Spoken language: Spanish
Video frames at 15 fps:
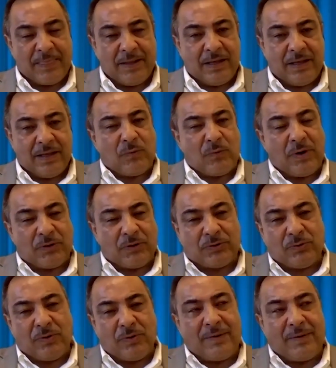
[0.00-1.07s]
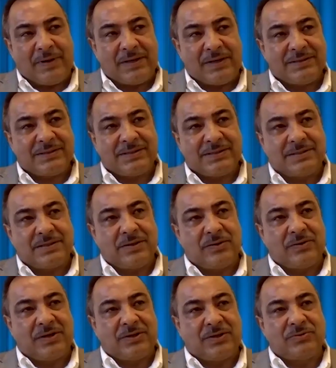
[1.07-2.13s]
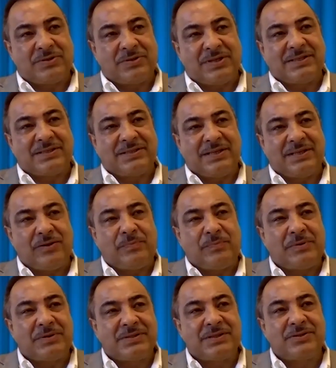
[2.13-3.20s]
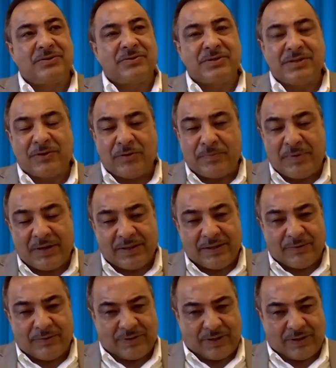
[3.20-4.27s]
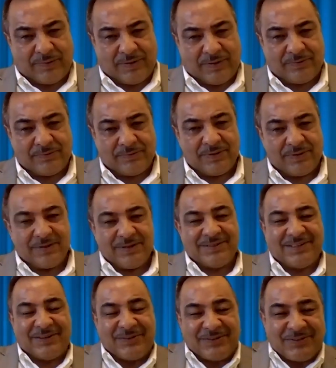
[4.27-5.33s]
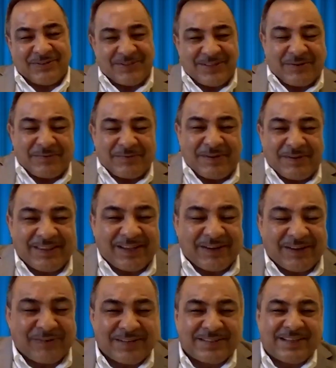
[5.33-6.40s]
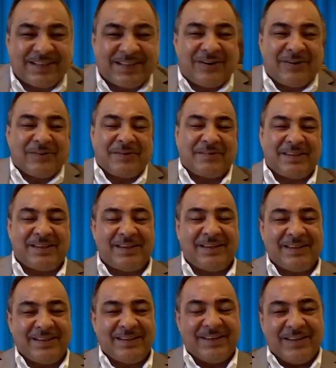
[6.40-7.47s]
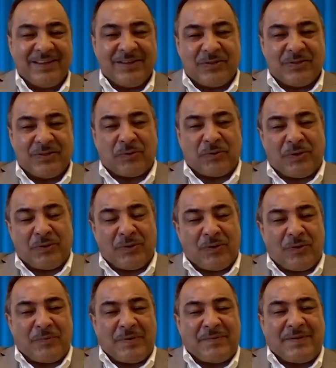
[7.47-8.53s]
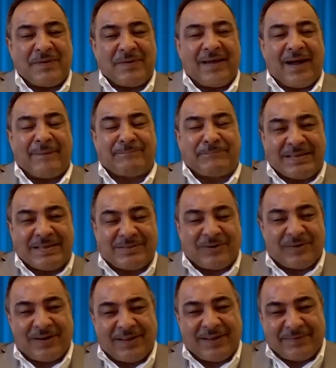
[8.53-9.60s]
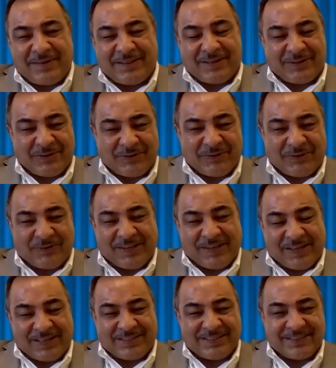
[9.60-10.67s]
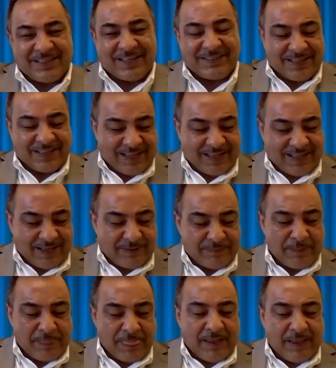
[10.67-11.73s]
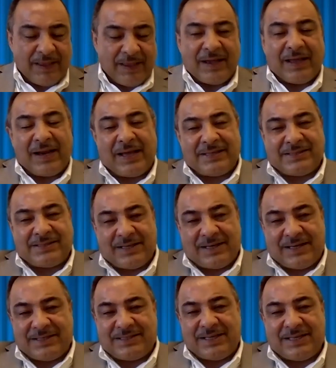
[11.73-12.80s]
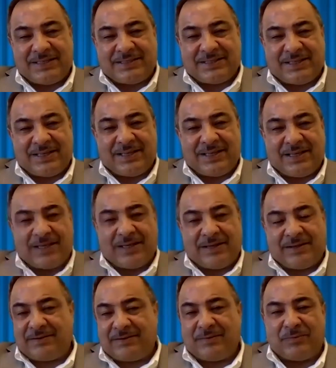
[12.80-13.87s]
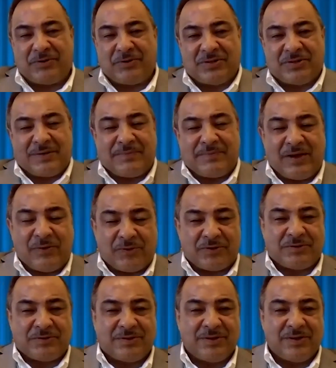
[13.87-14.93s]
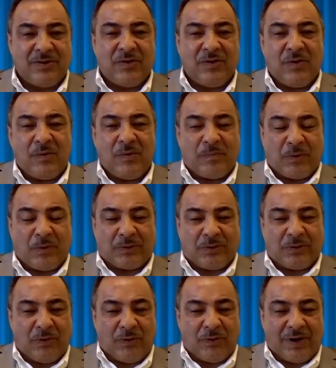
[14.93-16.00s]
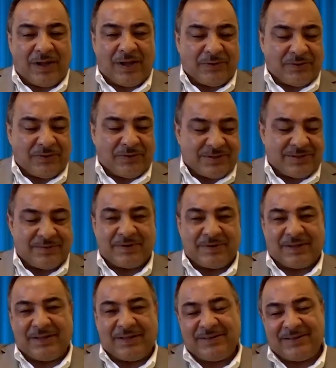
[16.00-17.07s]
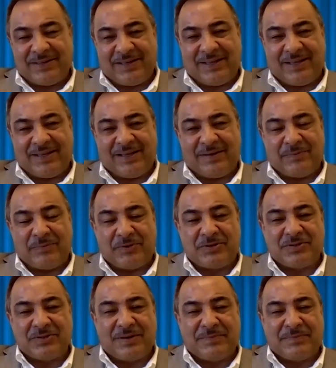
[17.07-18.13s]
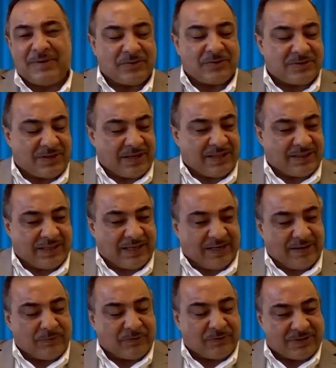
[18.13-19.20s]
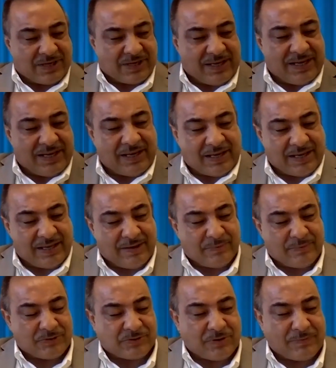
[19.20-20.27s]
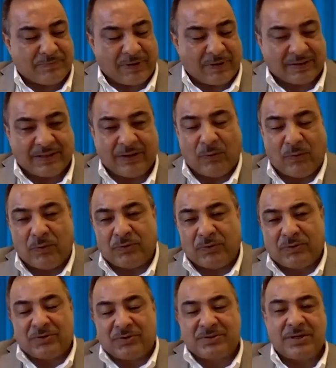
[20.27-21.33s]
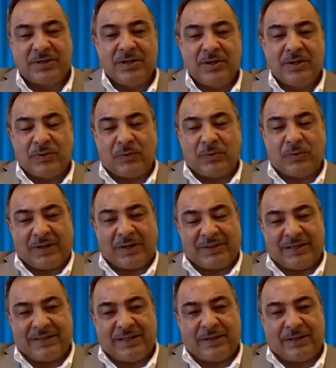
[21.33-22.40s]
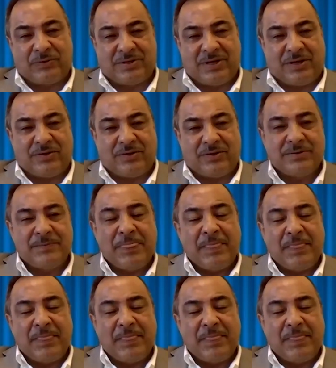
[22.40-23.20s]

Y cuando tú amas lo que tú estás haciendo, pues esto no se convierte en un trabajo, sino esto se convierte en un estilo de vida donde uno lo vive apasionadamente todos los días. Así que gracias, gracias, eh, muchos amigos por todos lados, ¿verdad? Eh, muchos amigos que tenemos ahí, que hemos compartido juntos durante tantos años.